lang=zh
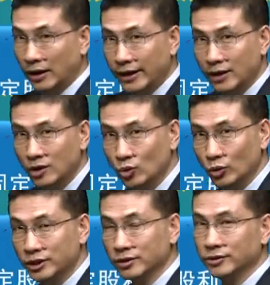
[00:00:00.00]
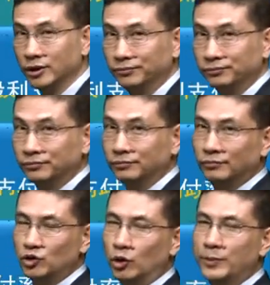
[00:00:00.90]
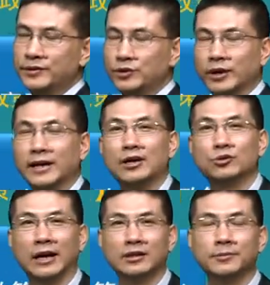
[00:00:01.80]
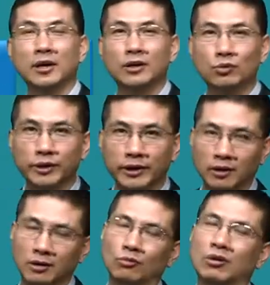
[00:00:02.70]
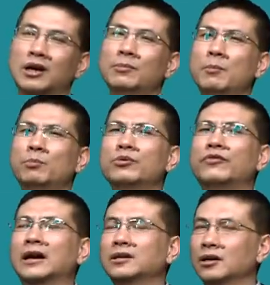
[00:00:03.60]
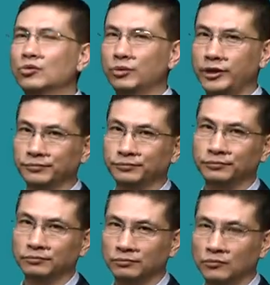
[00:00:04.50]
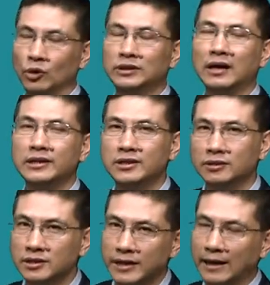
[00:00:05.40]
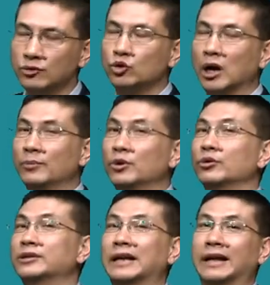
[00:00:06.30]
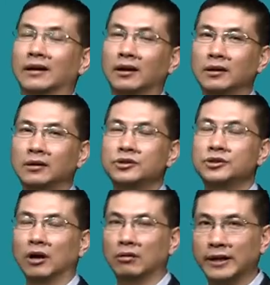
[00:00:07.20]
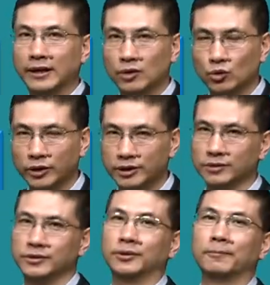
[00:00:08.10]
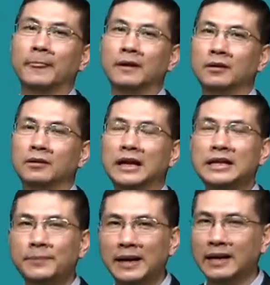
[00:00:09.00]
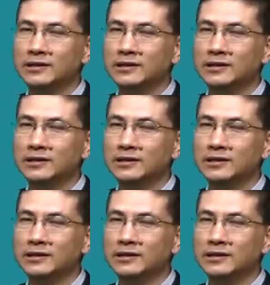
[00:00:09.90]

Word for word: 零鼓励政策，从名字就可以看出来，什么叫零鼓励？我根本不发任何鼓励，我当年挣的钱全部留下来了，这叫零鼓励政策。那一般来